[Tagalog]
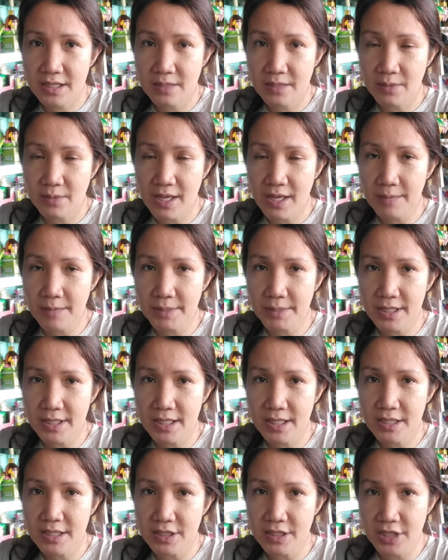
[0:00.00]
wala kaming
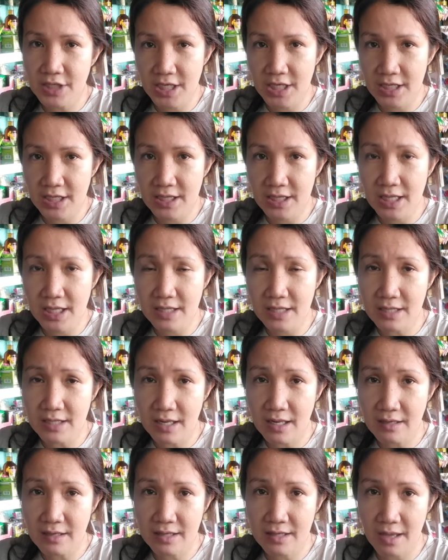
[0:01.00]
internet, data
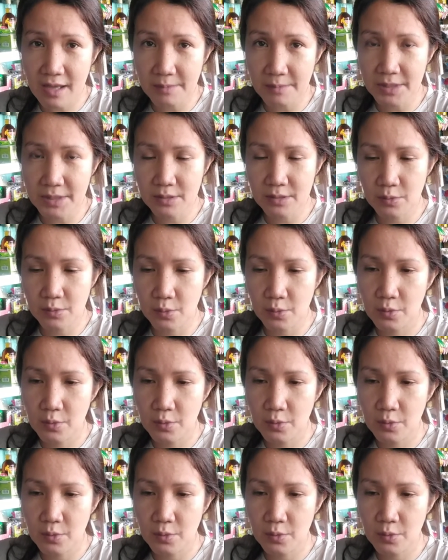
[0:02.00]
lang gamit ko.